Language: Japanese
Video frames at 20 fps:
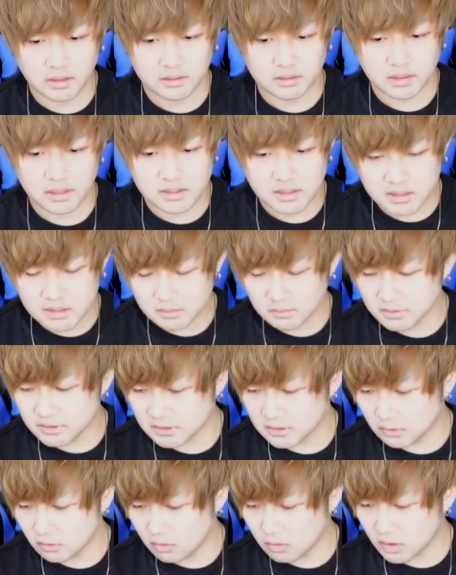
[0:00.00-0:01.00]
で、エスエス も自
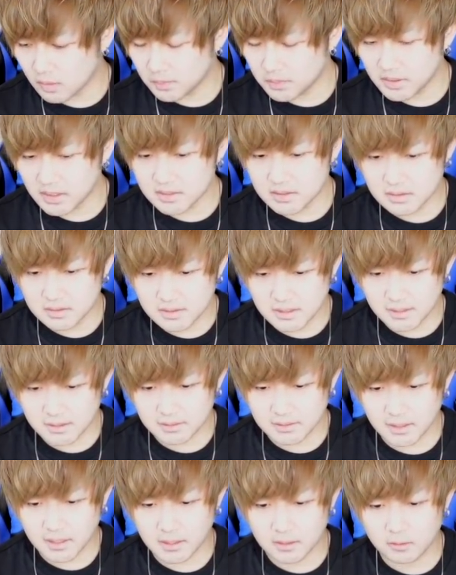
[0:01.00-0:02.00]
強化プラス全
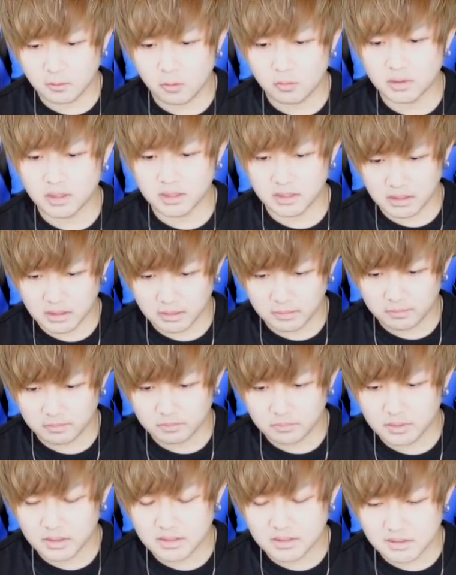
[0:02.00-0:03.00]
体攻撃、
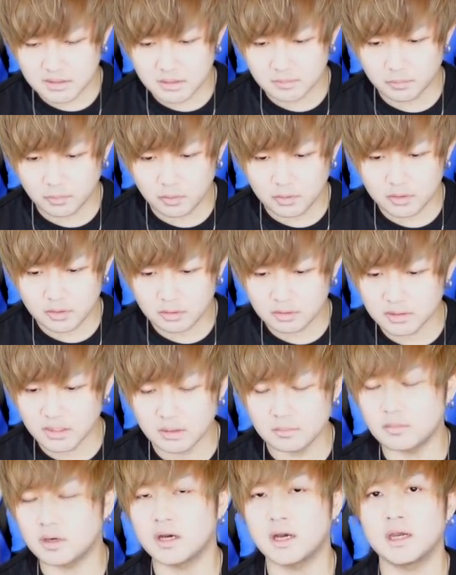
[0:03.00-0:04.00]
プラス防御力
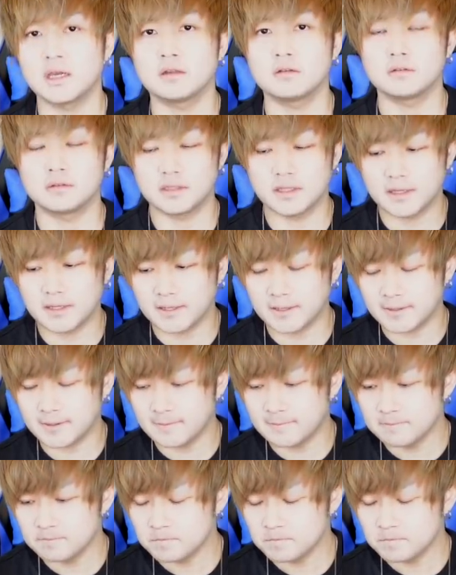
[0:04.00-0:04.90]
ダウンも入るんで、